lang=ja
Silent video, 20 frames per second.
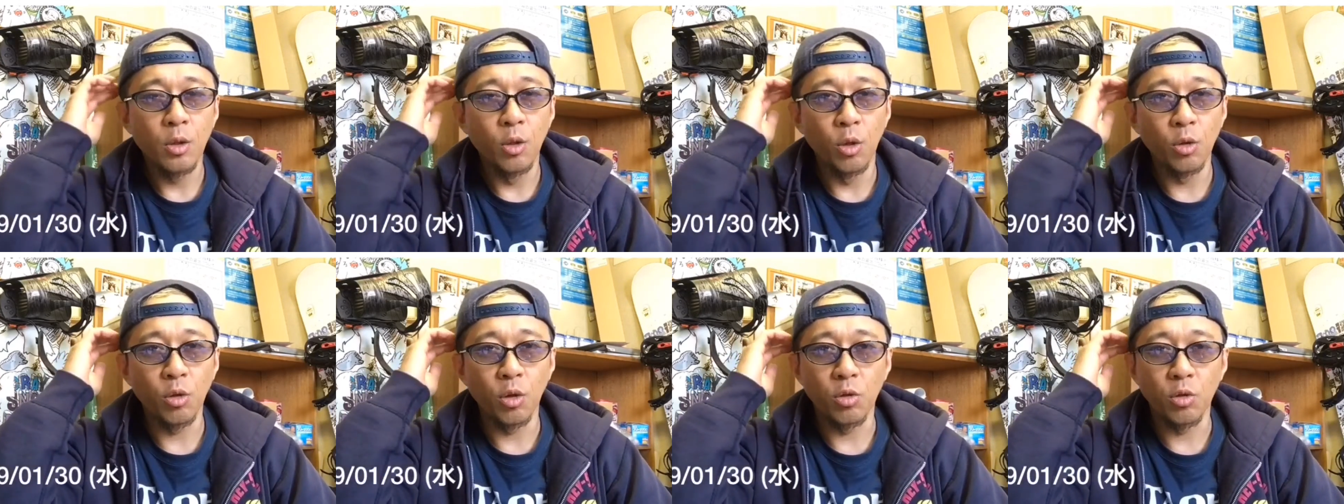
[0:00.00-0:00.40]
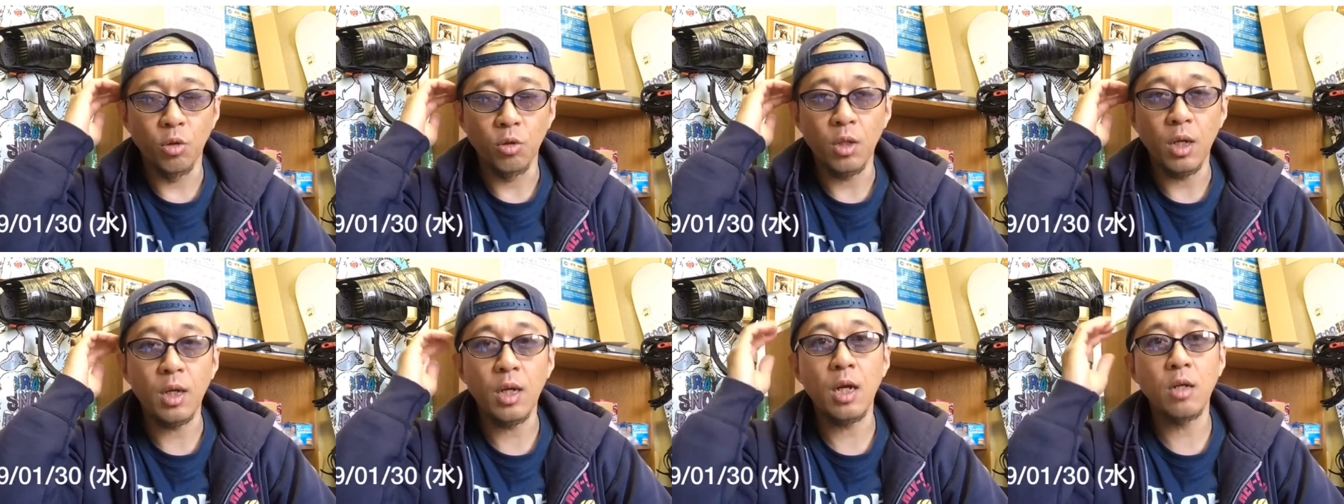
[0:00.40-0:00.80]
どんどんと
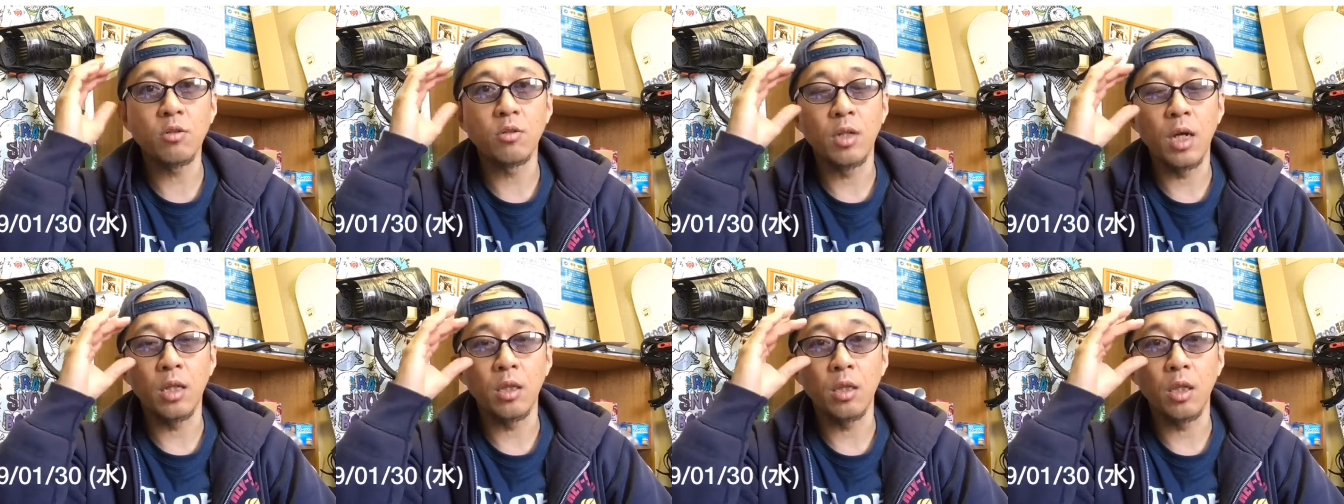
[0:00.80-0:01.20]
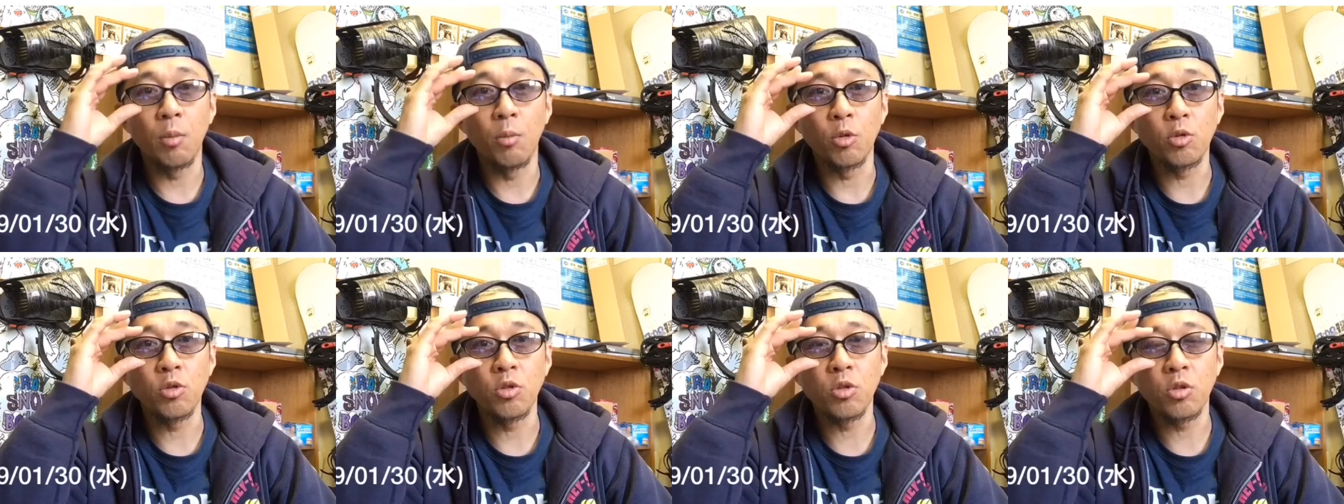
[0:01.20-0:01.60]
高くなって
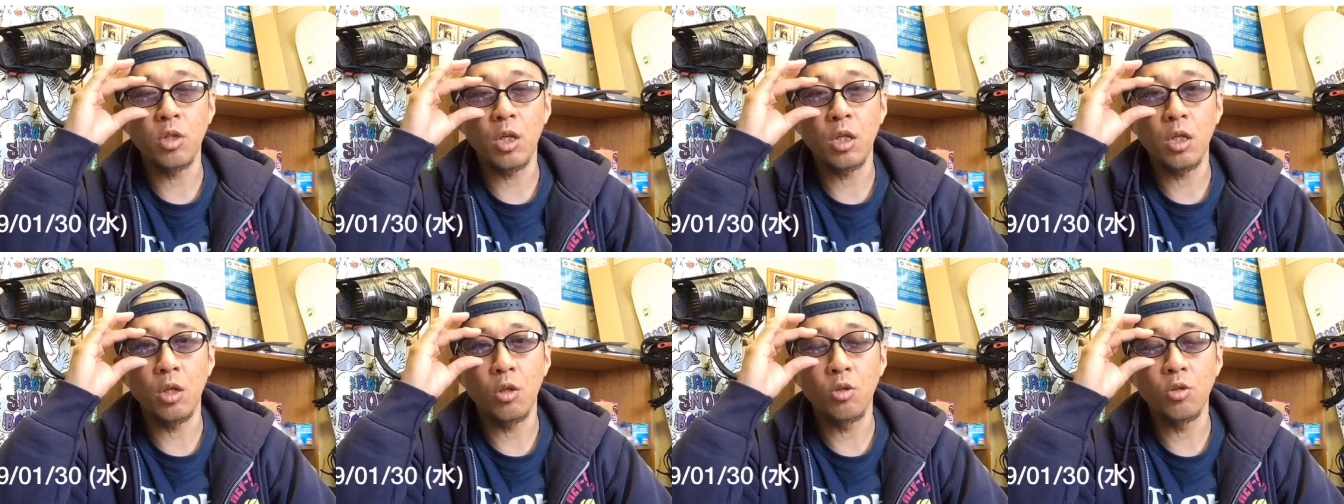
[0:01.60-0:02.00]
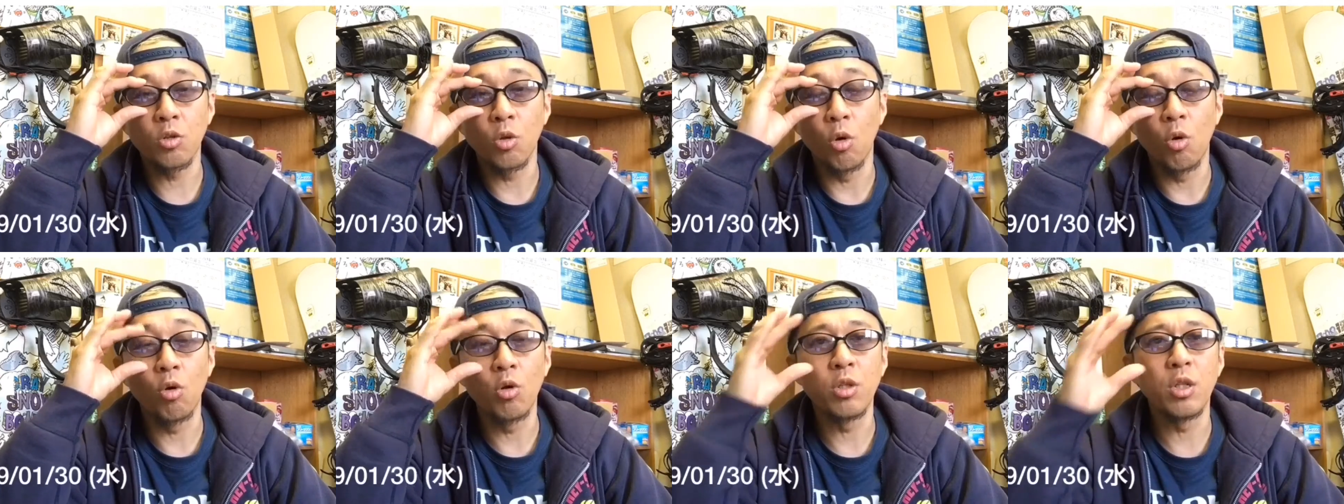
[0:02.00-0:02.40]
も続けてる
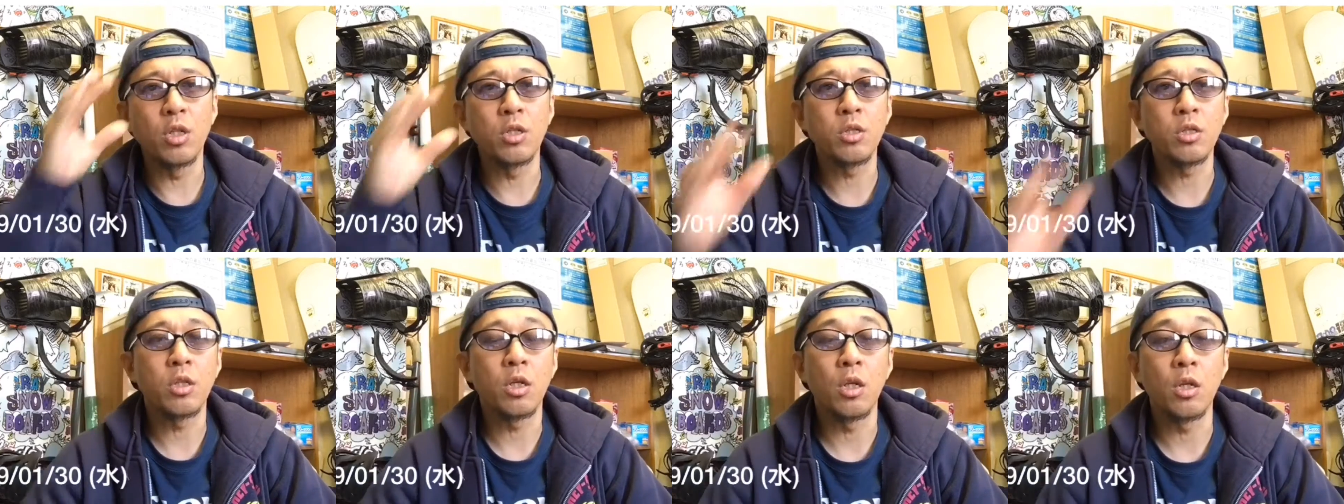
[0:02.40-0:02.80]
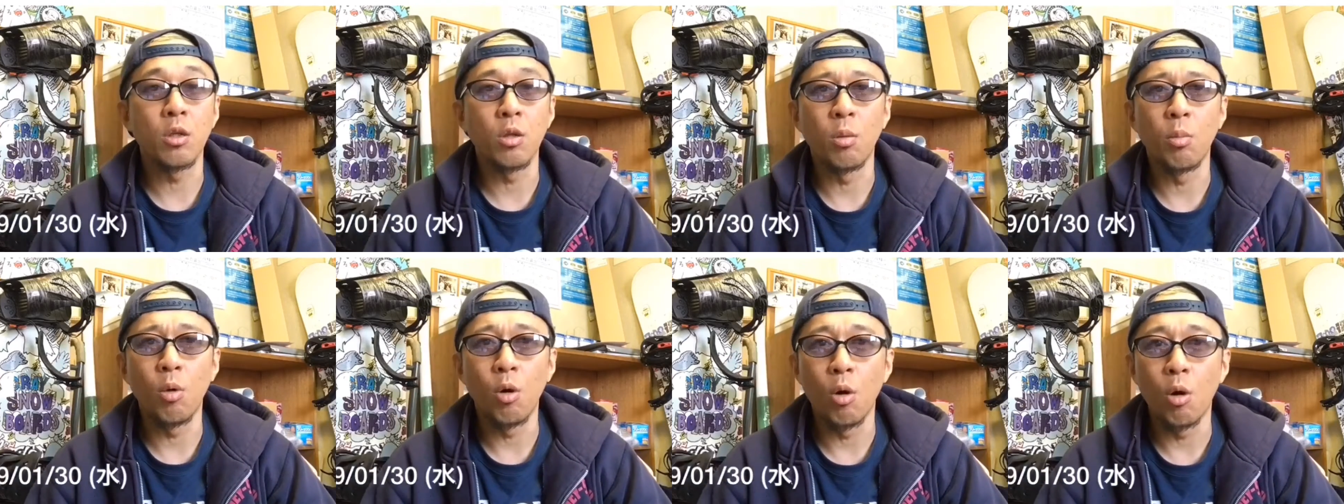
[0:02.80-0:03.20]
人多いですけれ
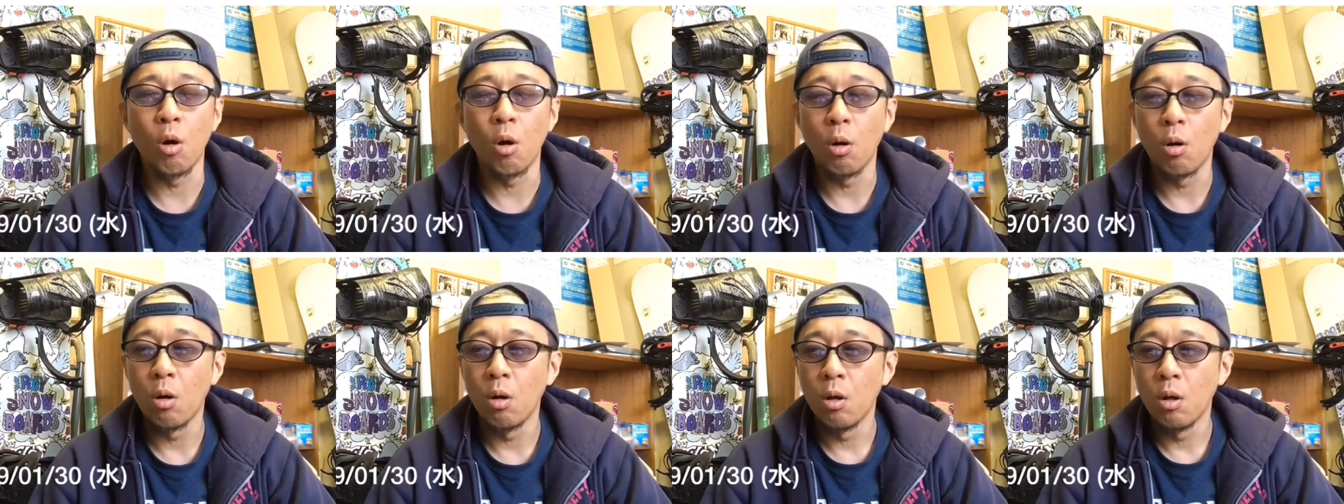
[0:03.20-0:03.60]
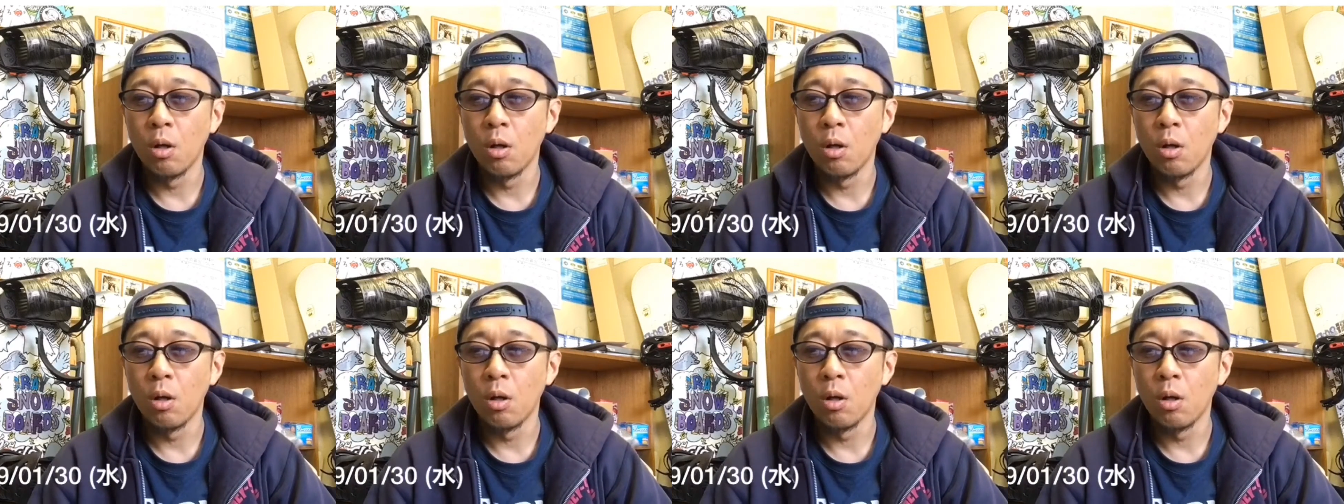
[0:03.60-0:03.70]
ども